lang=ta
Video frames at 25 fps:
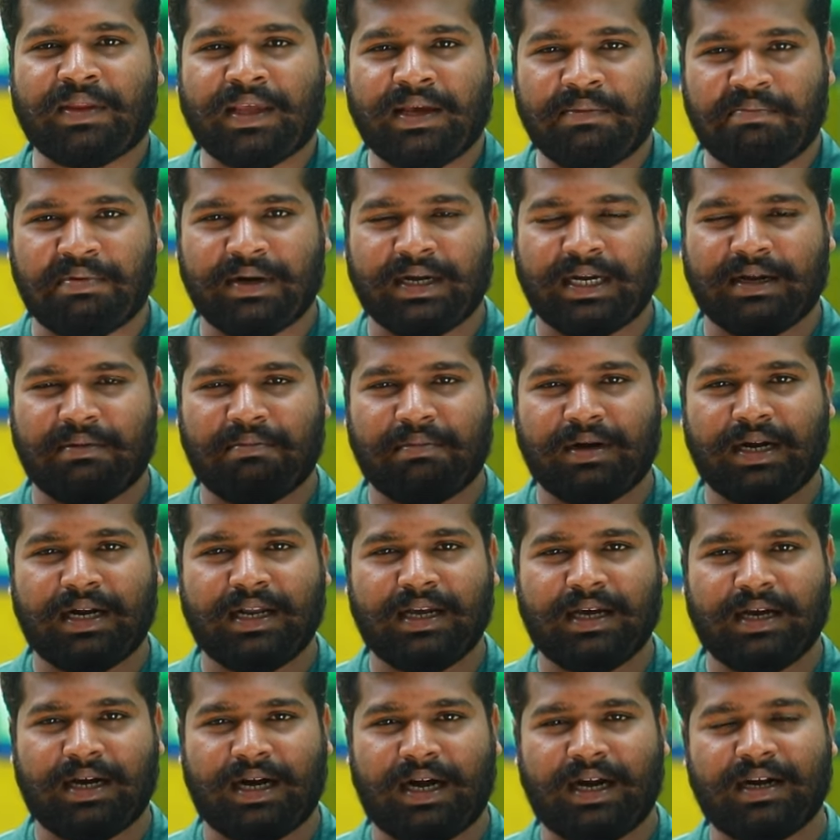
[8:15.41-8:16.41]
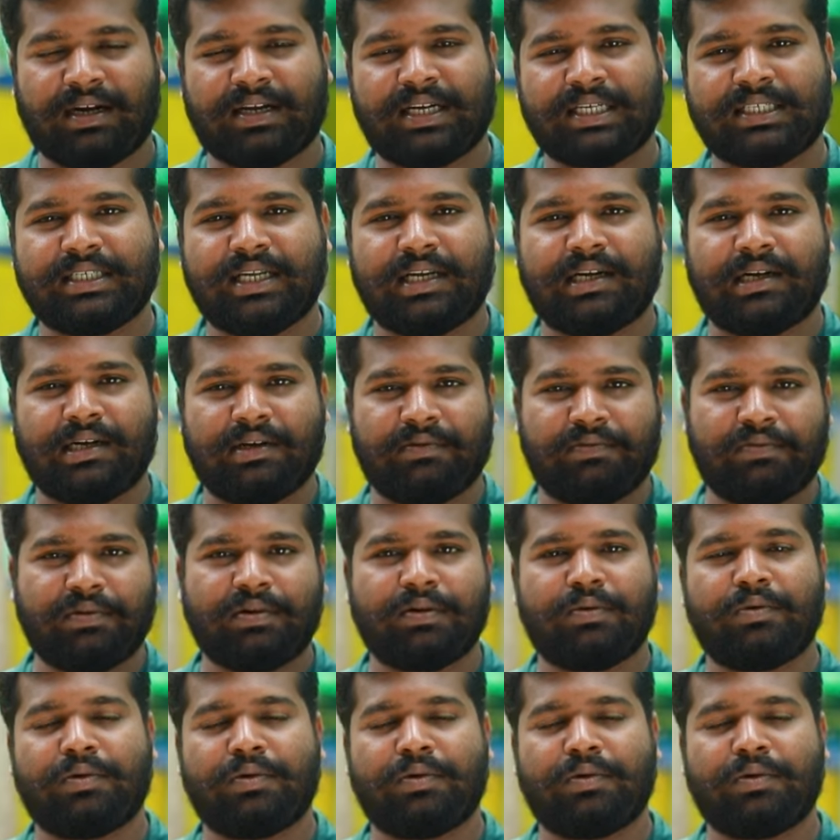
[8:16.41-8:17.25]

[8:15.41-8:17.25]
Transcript: இப்படி நம்மளால் ஆல்ட்ரேஷனாக என்னென்ன ஃபுட்டு